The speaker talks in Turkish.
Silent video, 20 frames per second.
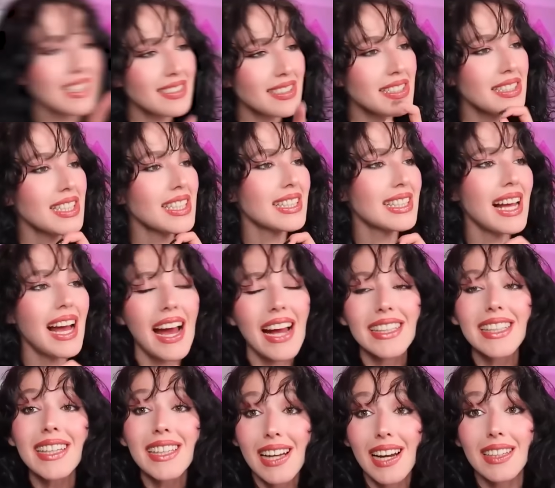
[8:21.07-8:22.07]
Kesinlikle
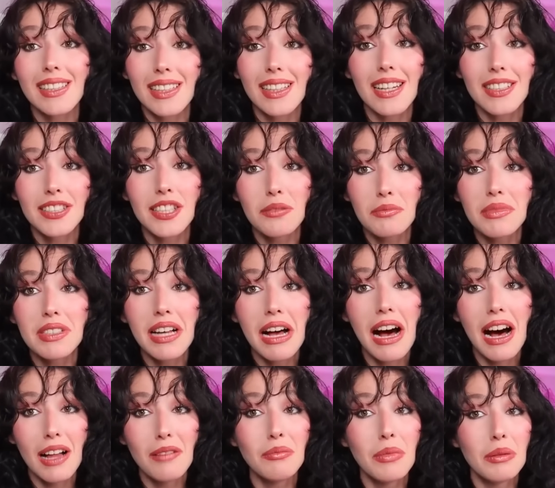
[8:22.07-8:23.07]
erkek
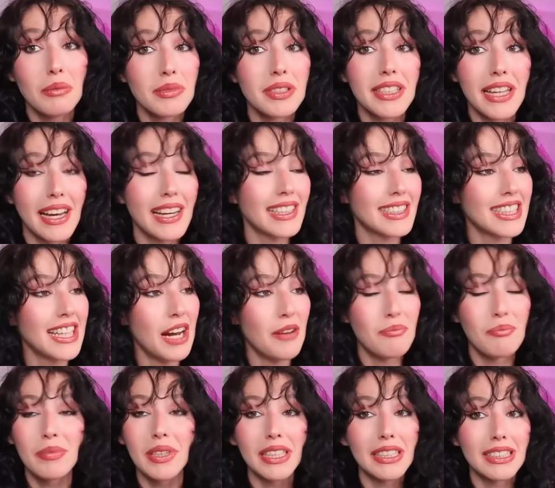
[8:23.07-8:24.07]
arkadaşlarımıza almamız
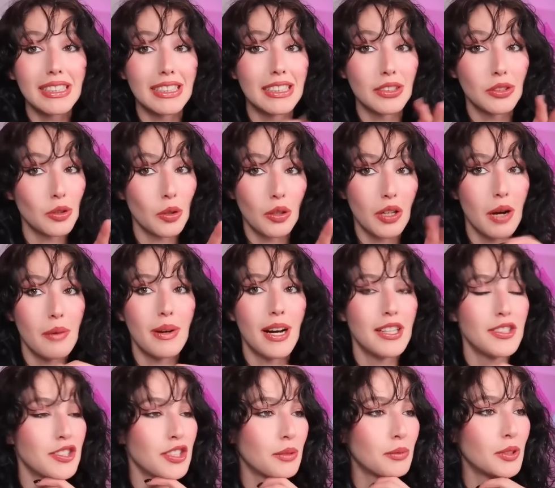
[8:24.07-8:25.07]
gereken bir e, toka
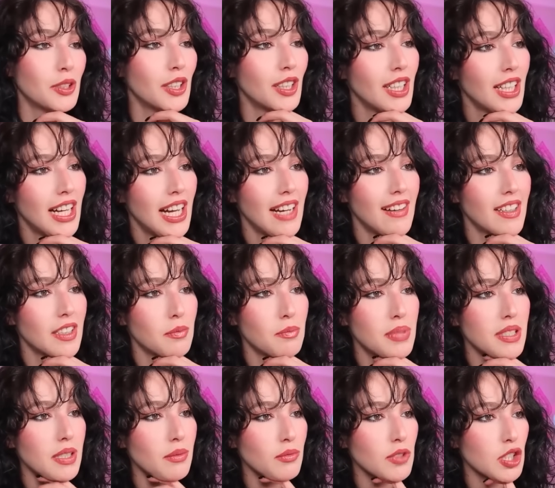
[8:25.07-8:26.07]
bence bu. Evet
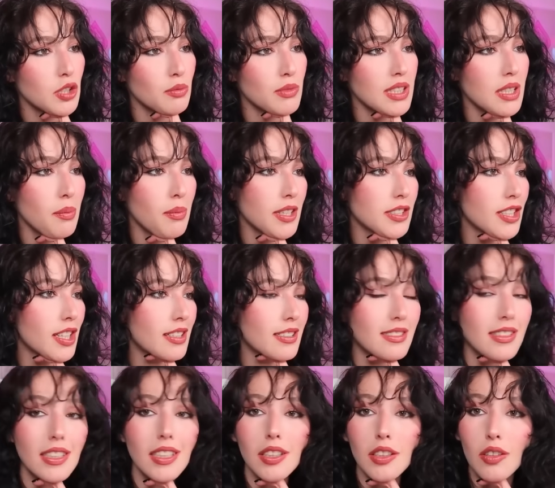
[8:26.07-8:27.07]
bizim dışımızda başka
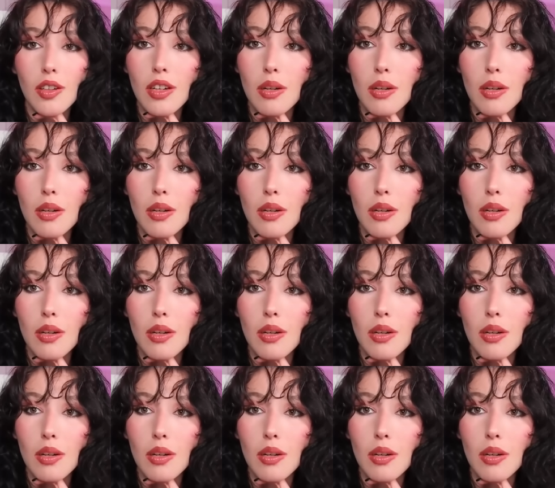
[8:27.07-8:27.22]
kızları